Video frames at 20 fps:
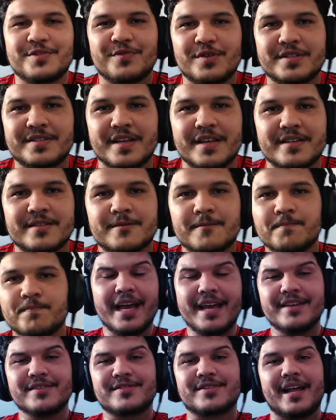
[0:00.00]
vocês. E
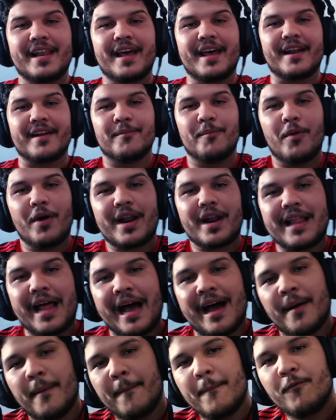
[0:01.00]
é isso, galera. Bora
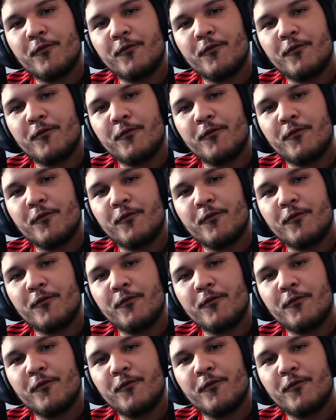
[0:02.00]
lá.